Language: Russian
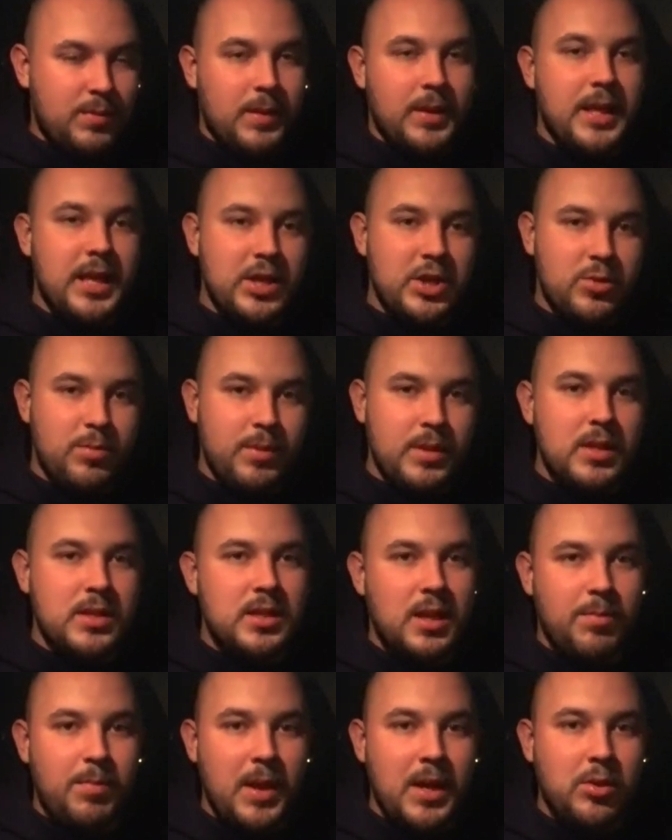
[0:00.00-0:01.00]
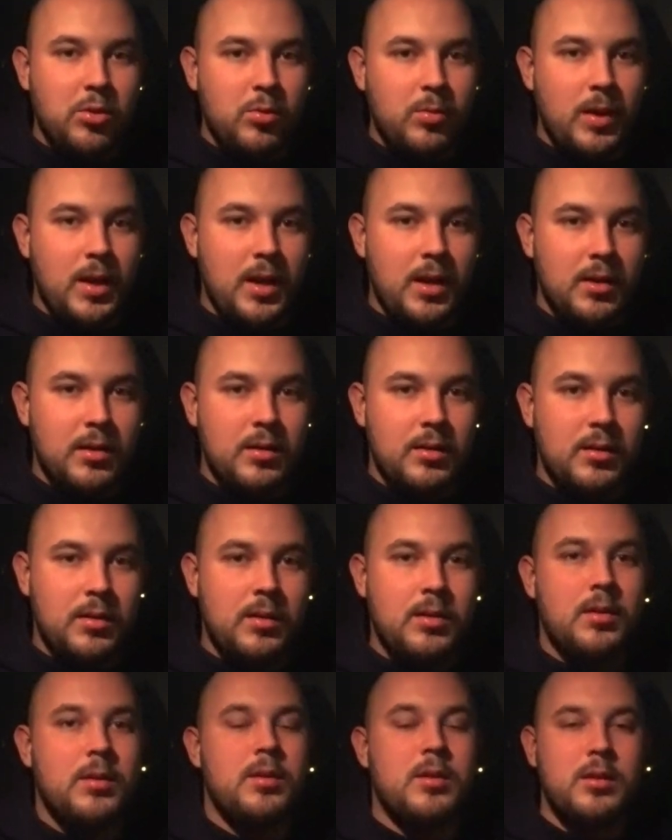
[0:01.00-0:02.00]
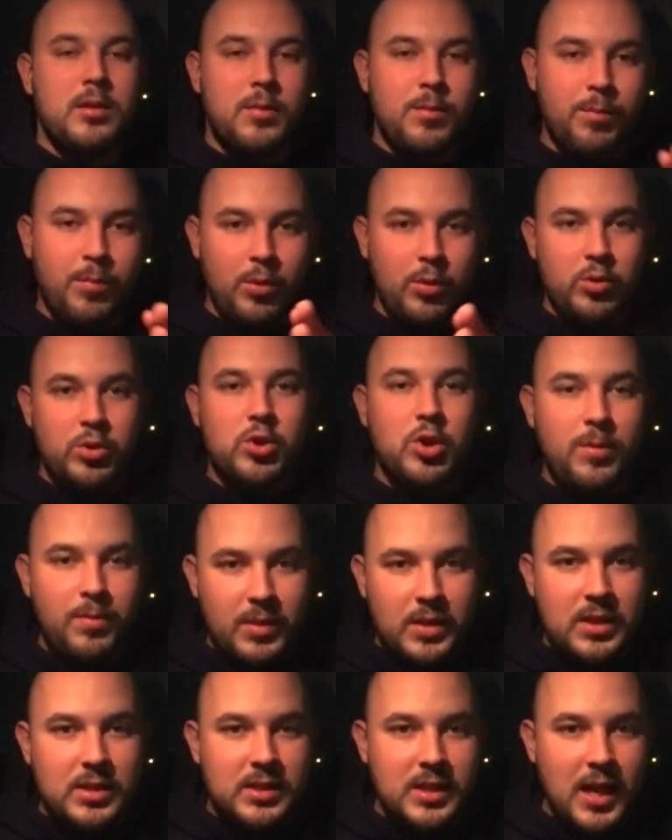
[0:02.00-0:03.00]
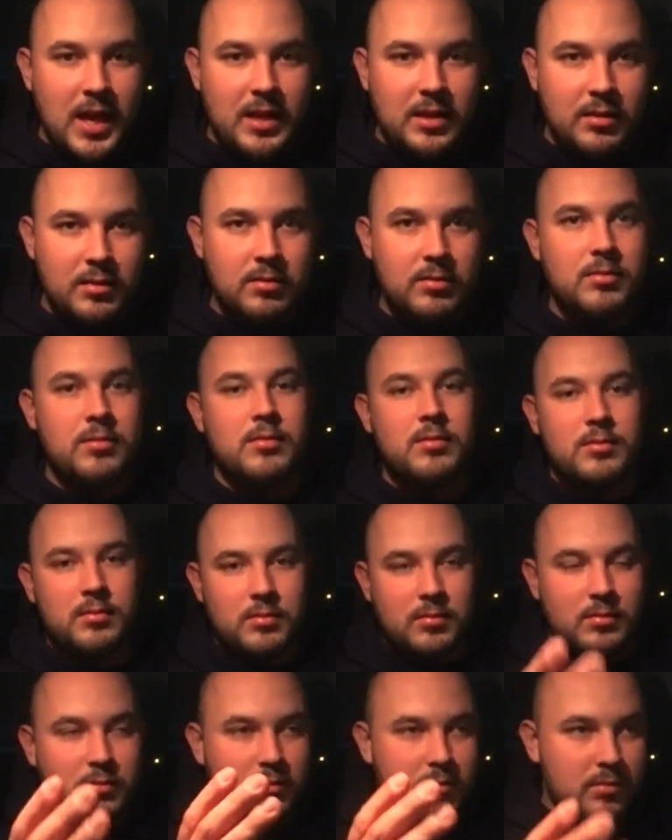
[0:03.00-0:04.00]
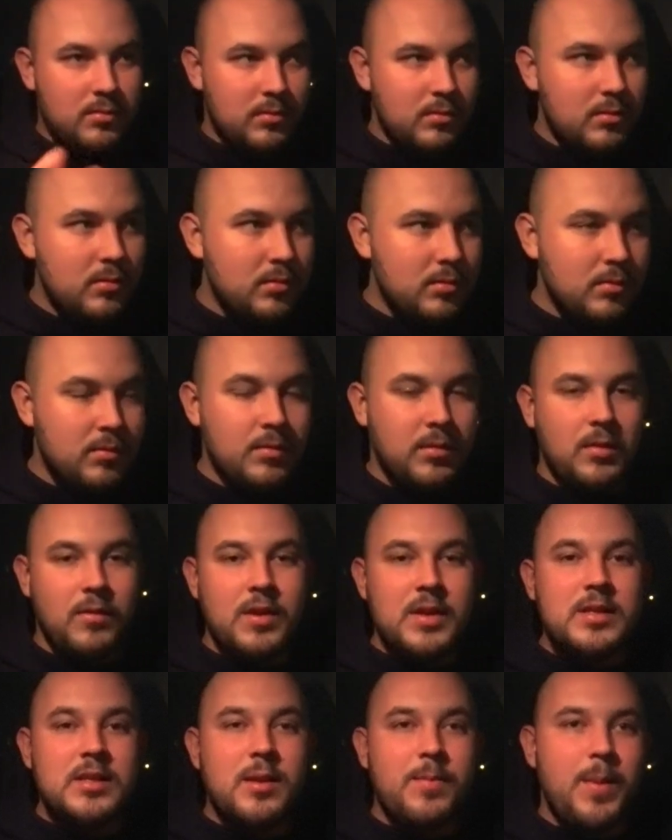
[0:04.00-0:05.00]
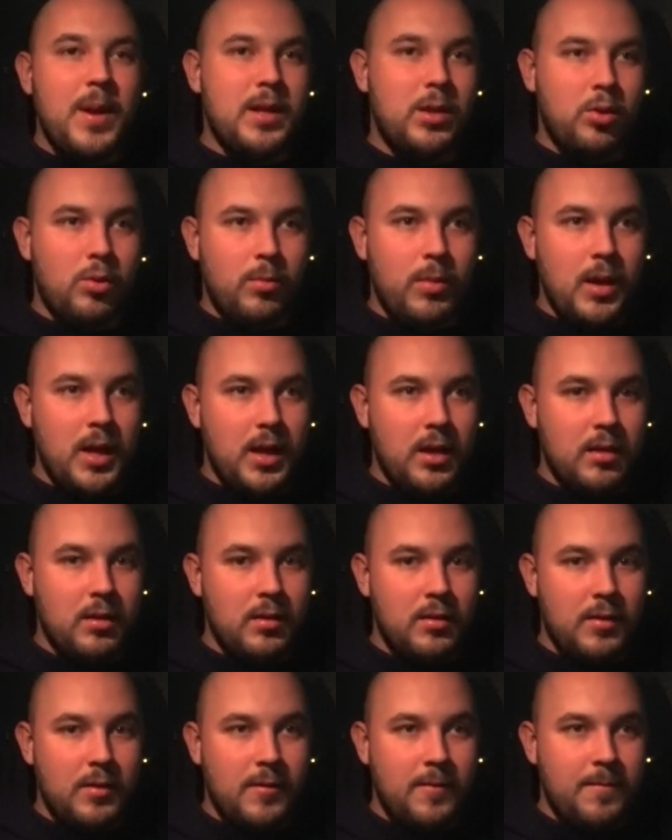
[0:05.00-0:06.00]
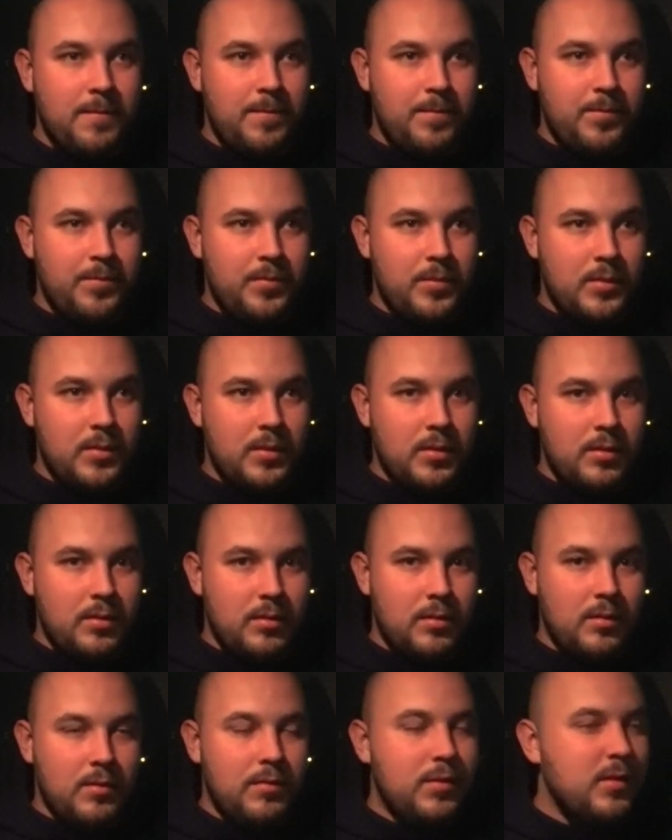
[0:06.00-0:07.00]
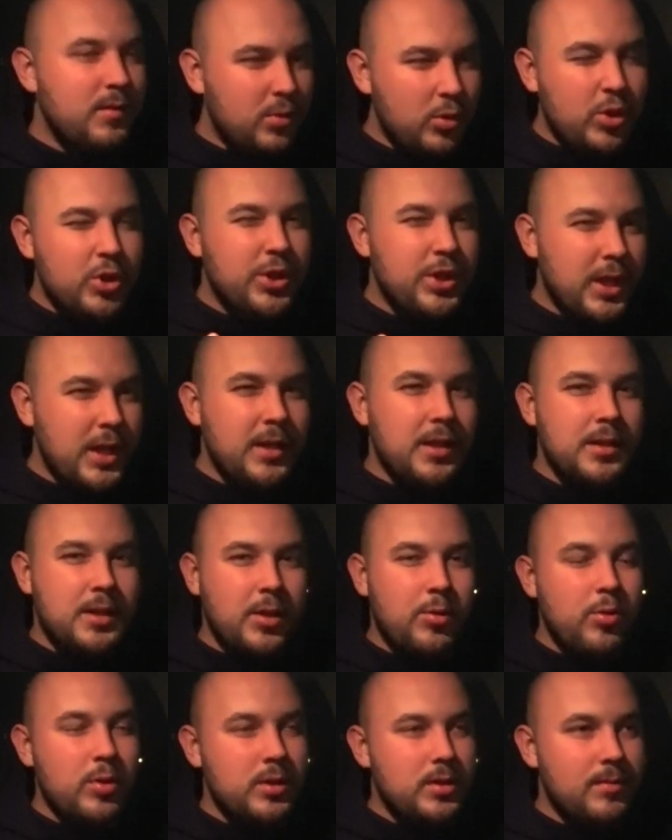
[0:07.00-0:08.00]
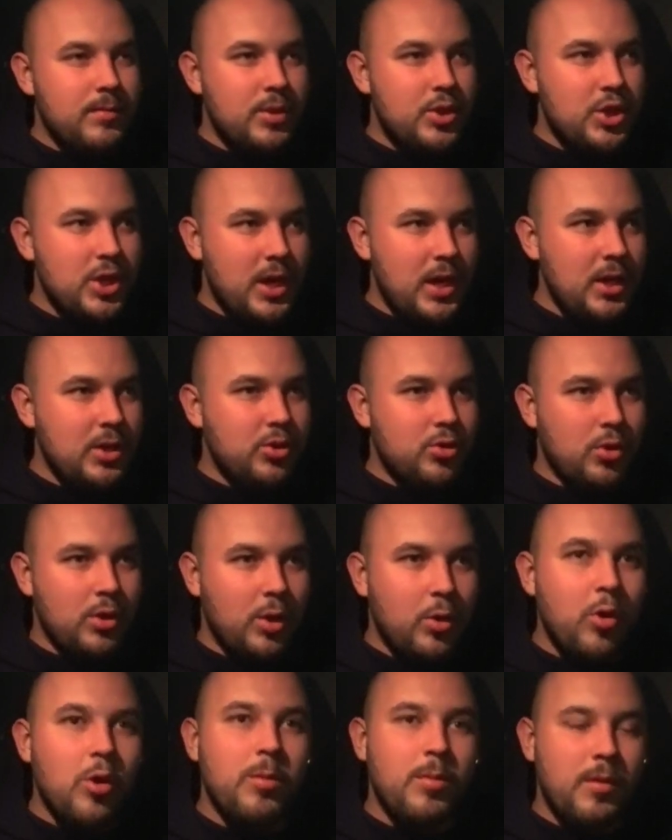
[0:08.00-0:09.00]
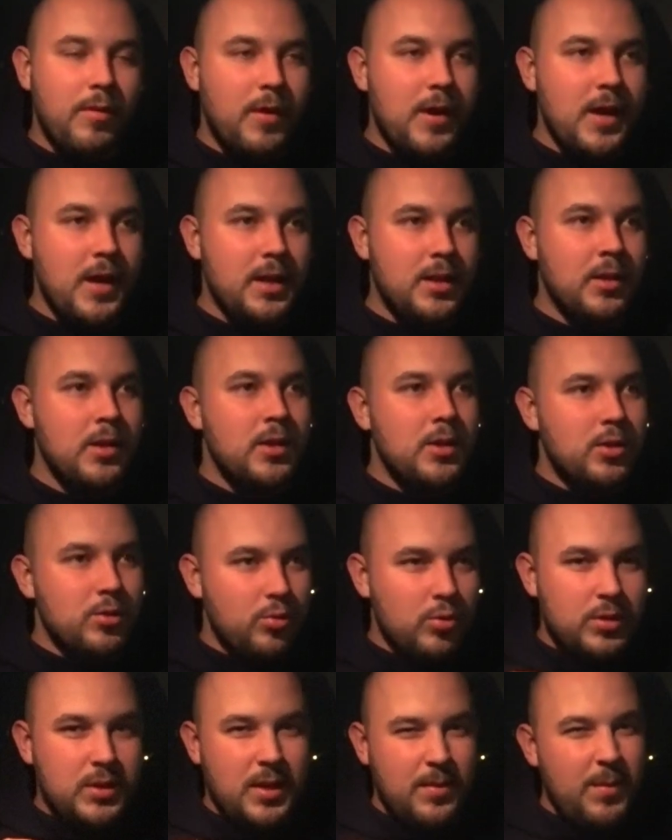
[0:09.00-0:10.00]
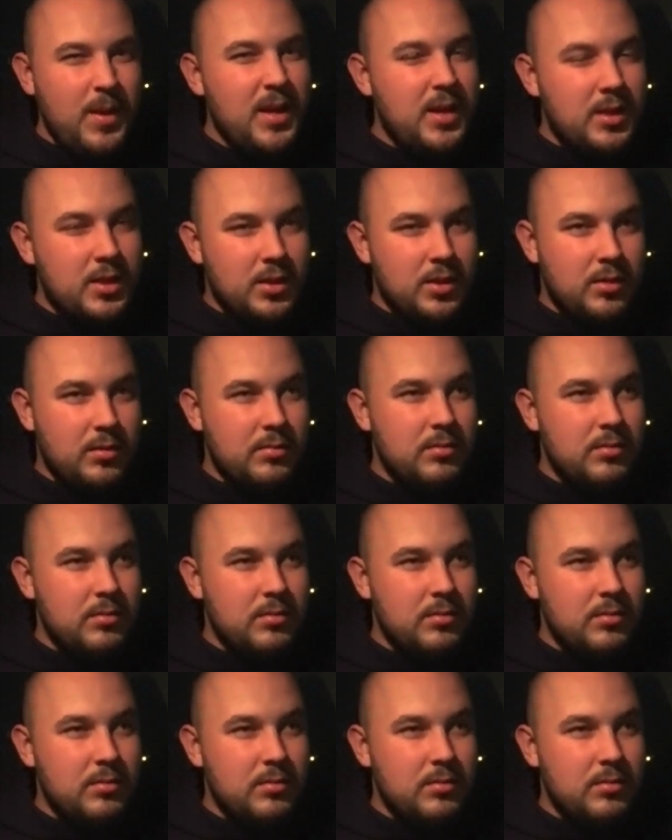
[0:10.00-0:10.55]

подачи 55 рублей, плюс 150, 205 рублей. Вы тоже, наверное, такое замечали, что такое бывает, но заметьте,